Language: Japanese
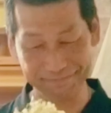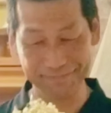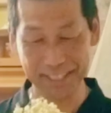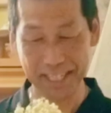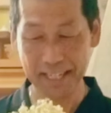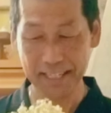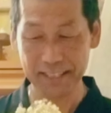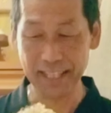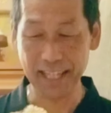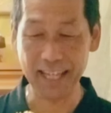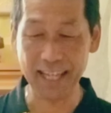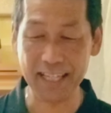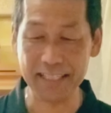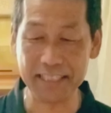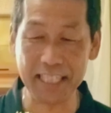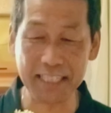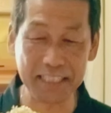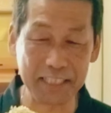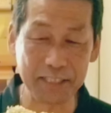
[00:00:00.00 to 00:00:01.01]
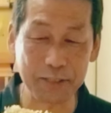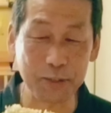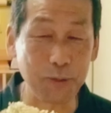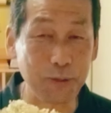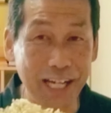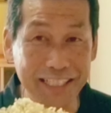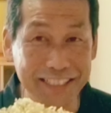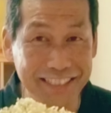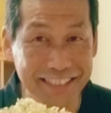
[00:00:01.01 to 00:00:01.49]
うん。で、先日
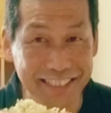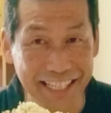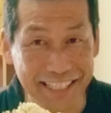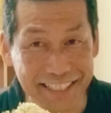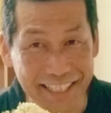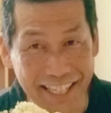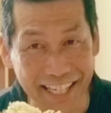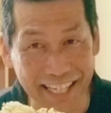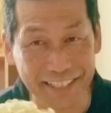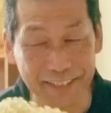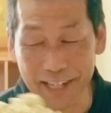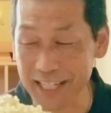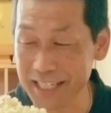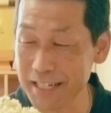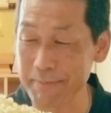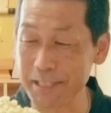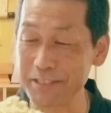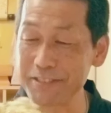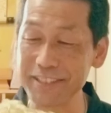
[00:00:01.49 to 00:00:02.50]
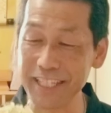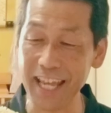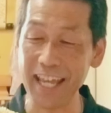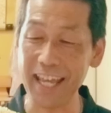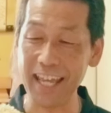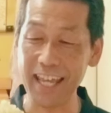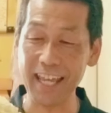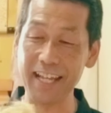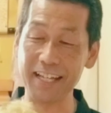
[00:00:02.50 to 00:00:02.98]
このアジサイ、アナベル
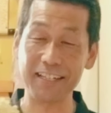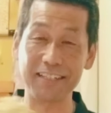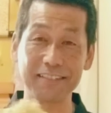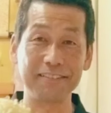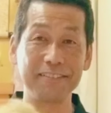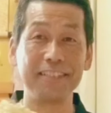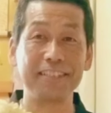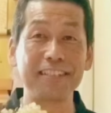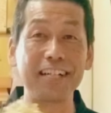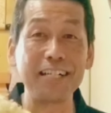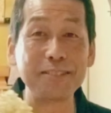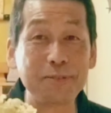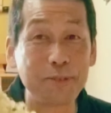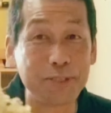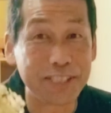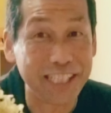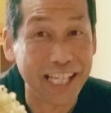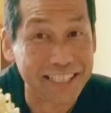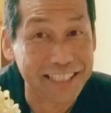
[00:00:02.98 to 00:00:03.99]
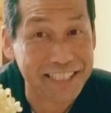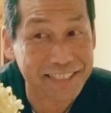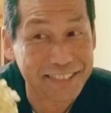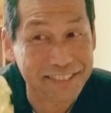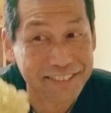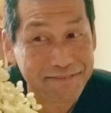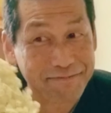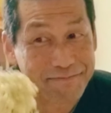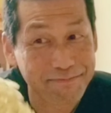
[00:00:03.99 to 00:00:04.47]
ね、乾燥したんで
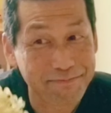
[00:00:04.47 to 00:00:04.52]
す。